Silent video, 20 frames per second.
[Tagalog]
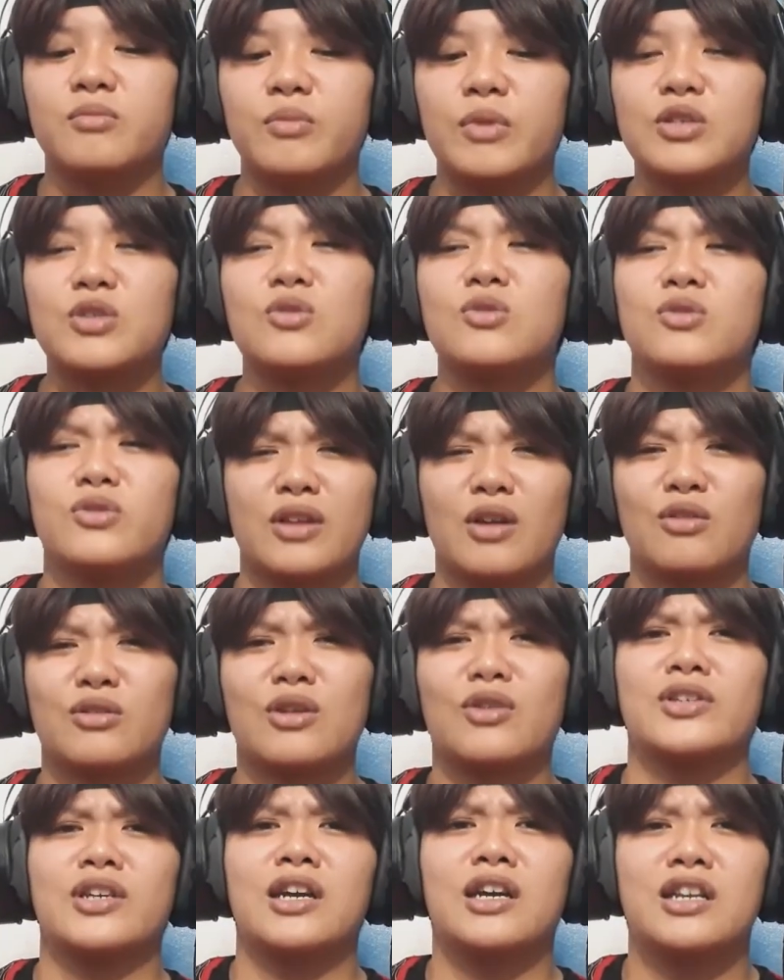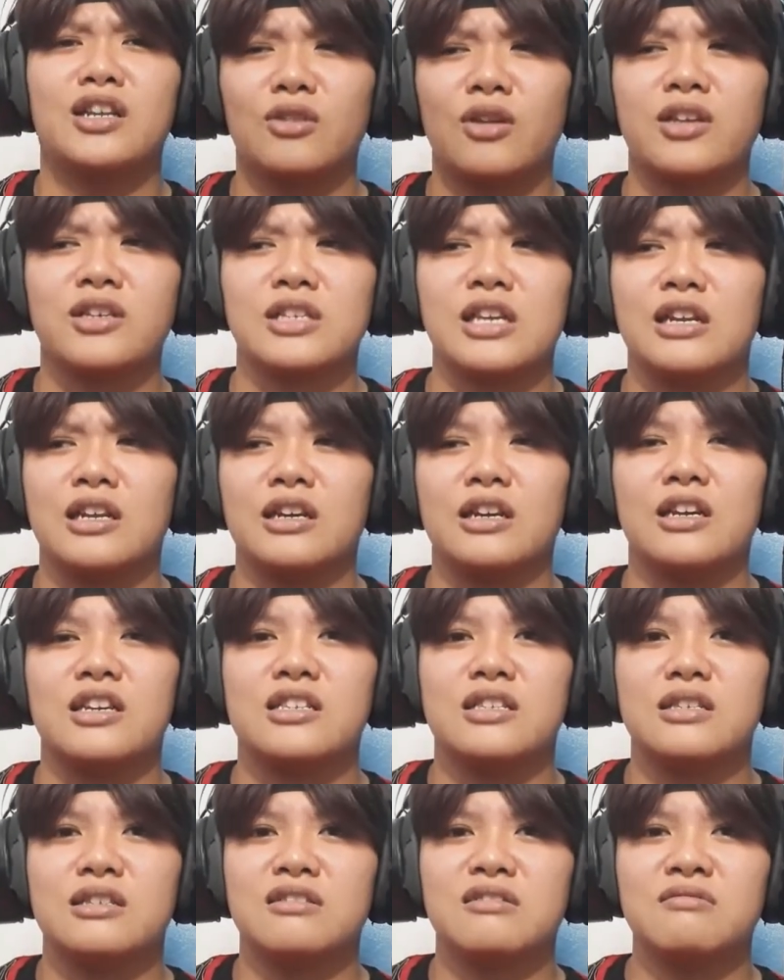medyo takot ako sa ganito eksena
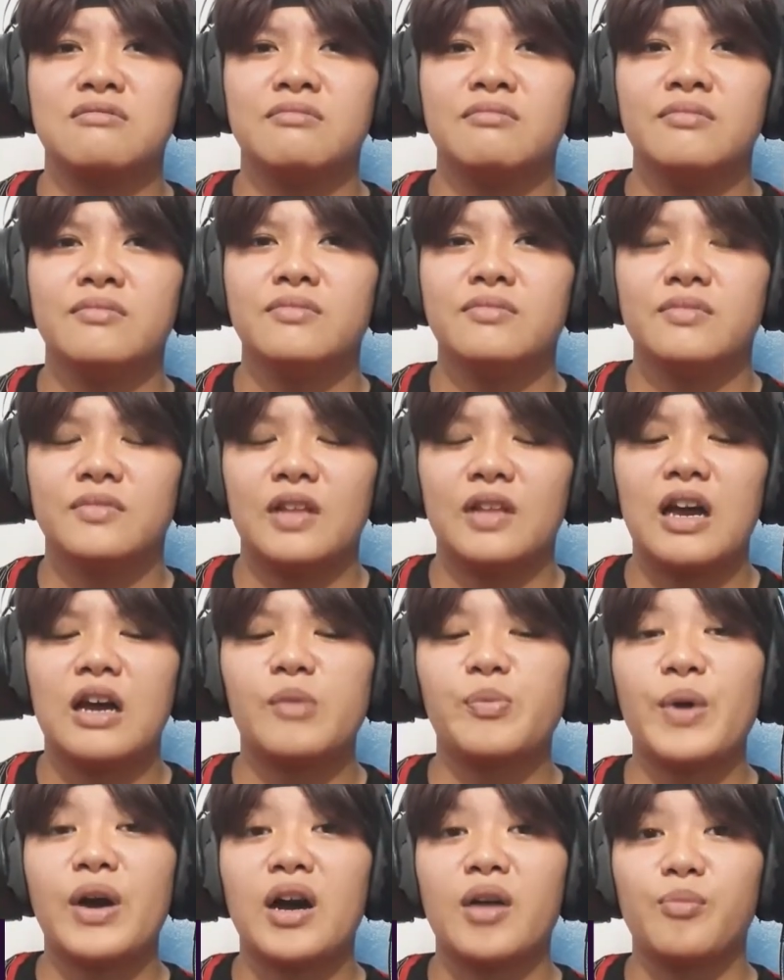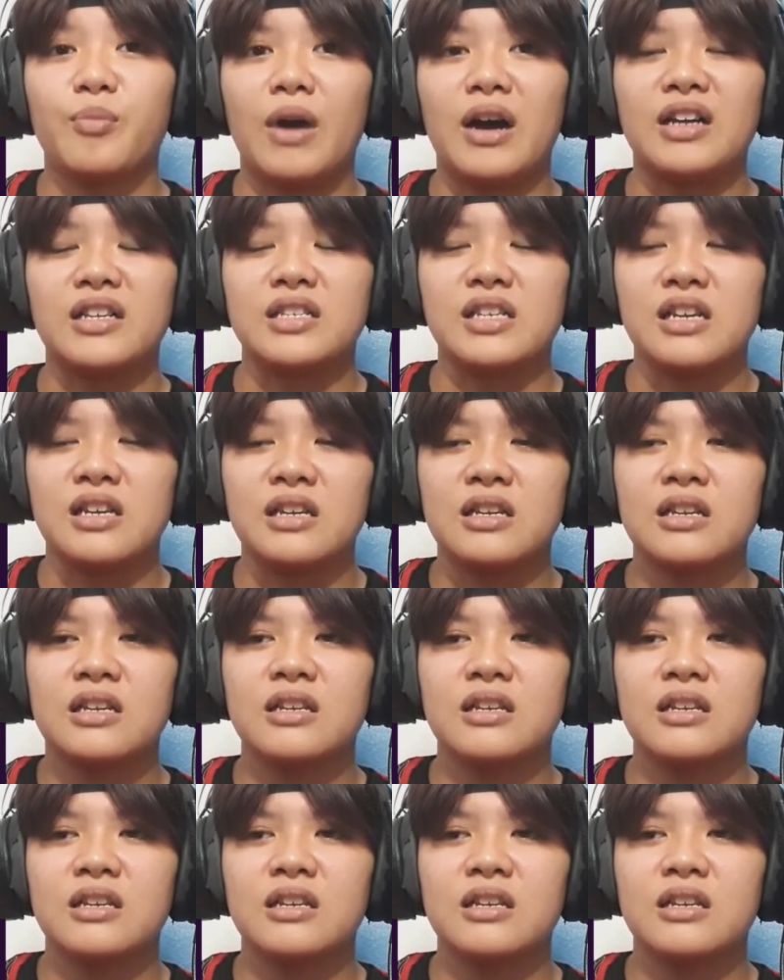guys nakapangamba kasi